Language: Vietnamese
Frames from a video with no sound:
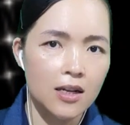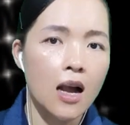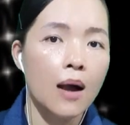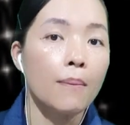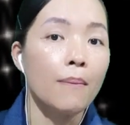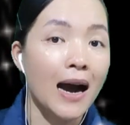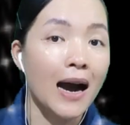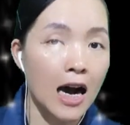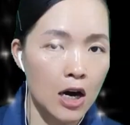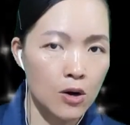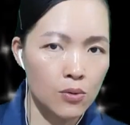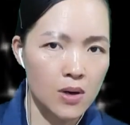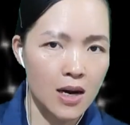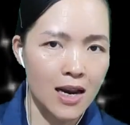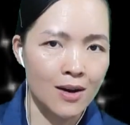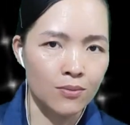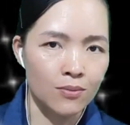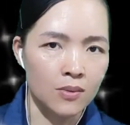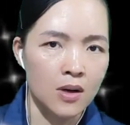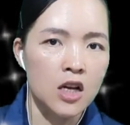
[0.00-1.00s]
mà ông
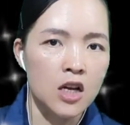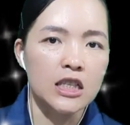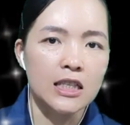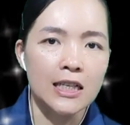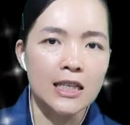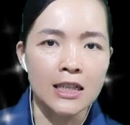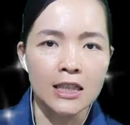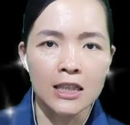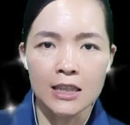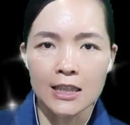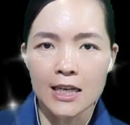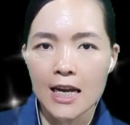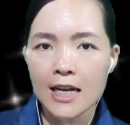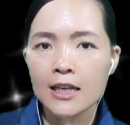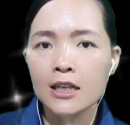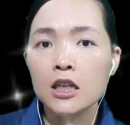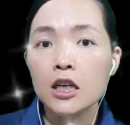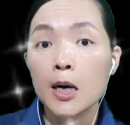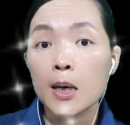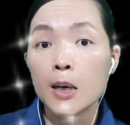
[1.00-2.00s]
Lộc dựng
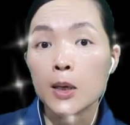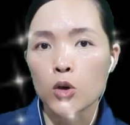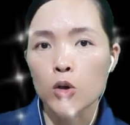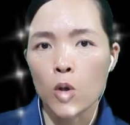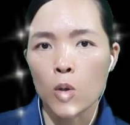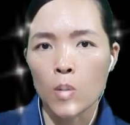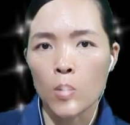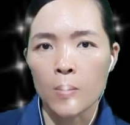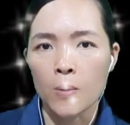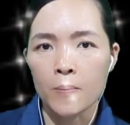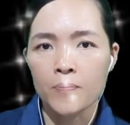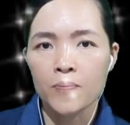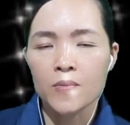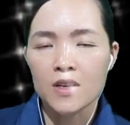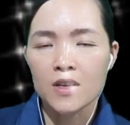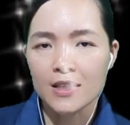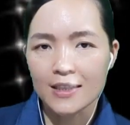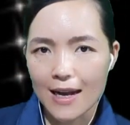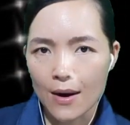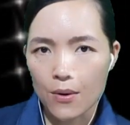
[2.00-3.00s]
nên cơ đồ
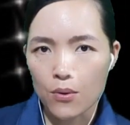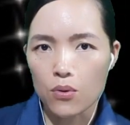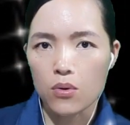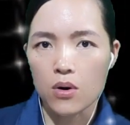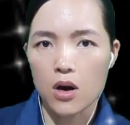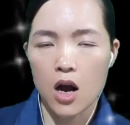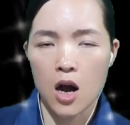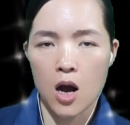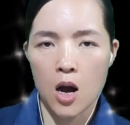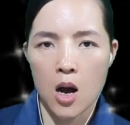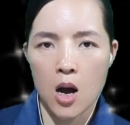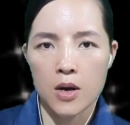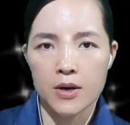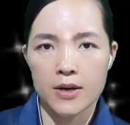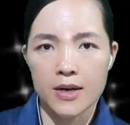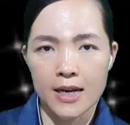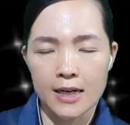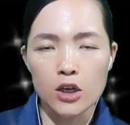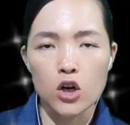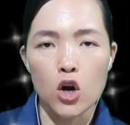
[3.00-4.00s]
giàu có
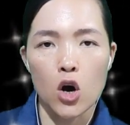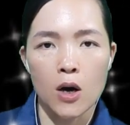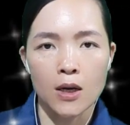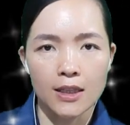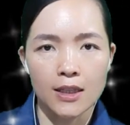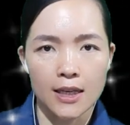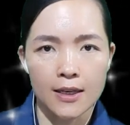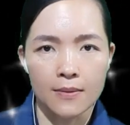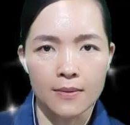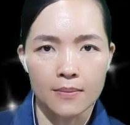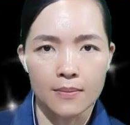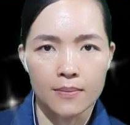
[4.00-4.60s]
đến khó tin.